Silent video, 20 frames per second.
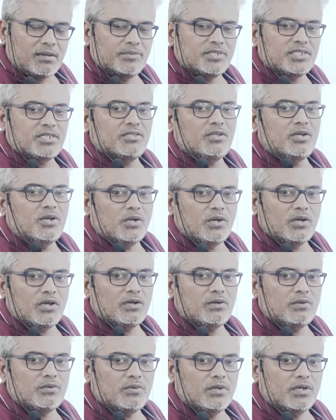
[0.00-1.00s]
రామచంద్రరావు
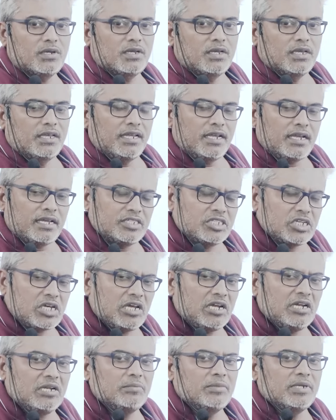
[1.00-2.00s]
గారు ఇంకా
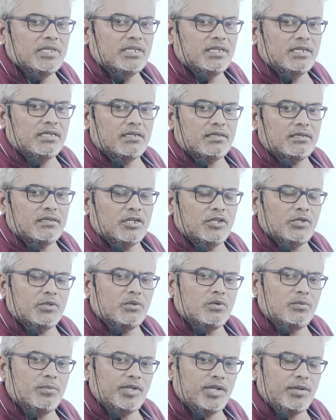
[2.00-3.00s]
చాలామంది
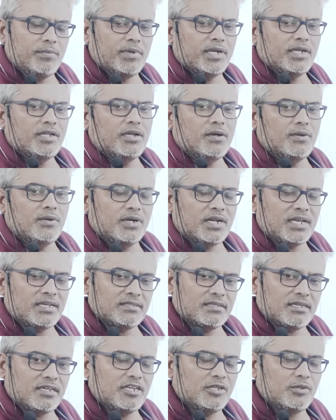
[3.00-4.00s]
ఎంతోమంది మేధావులు
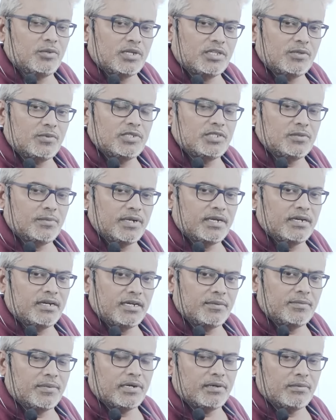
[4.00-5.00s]
నాస్తిక హేతువాద ఉద్యమాన్ని
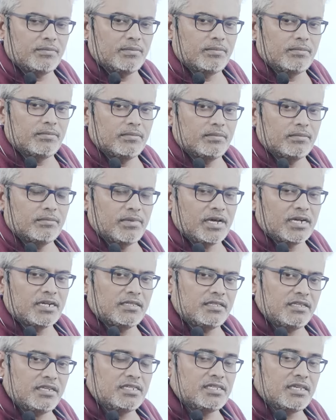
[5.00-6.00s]
నడిపారు
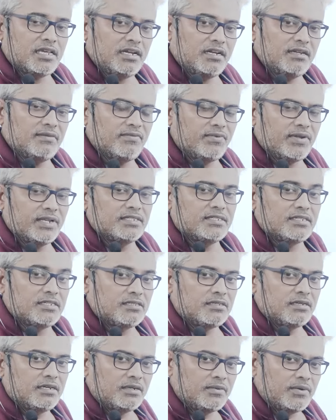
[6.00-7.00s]
భారతదేశాన్ని ఇన్ఫ్లుయెన్స్
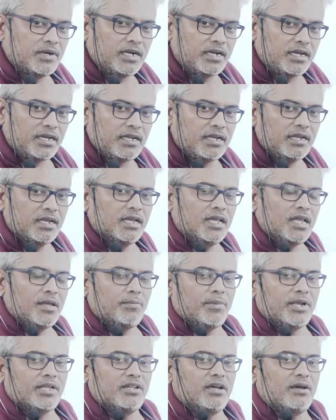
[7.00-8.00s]
చేసినటువంటి
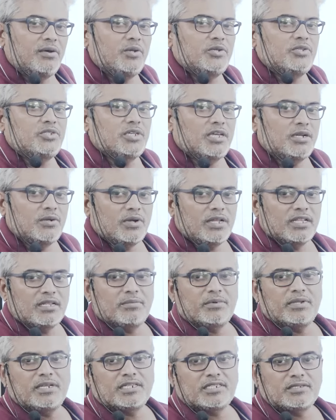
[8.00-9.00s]
మేధావులు వచ్చారు
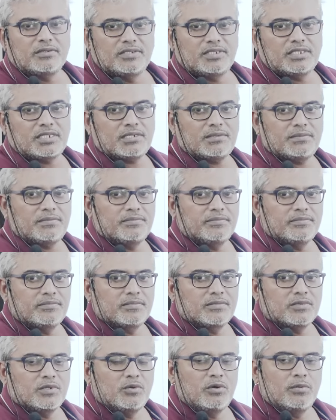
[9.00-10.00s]
ఆంధ్రప్రదేశ్ నుంచి
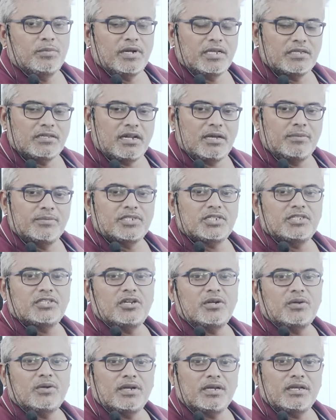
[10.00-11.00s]
గోపరాజు
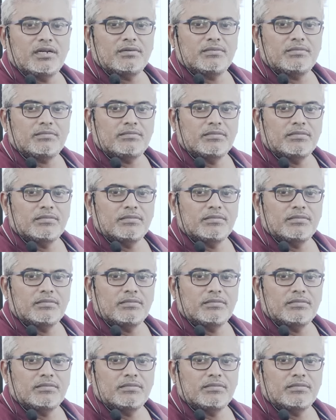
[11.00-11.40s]
రామచంద్రరావు గారు